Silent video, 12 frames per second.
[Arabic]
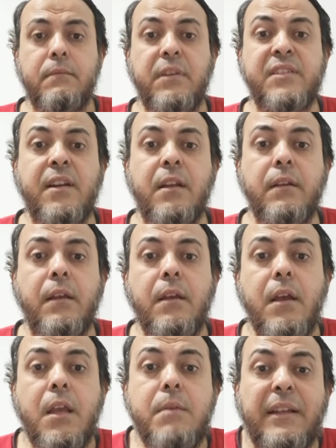فالصلاه
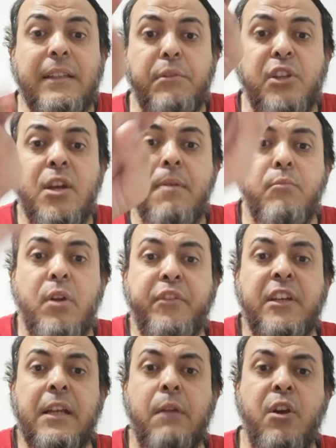يبقى انت بتتشابه
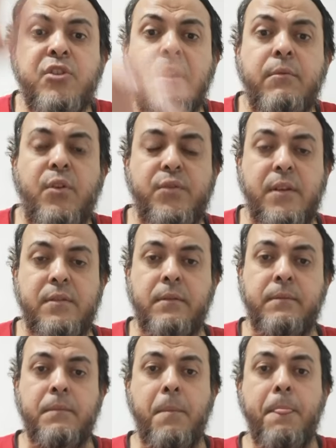المنافقين كانوا عايشين قبل الرسول صلى الله عليه وسلم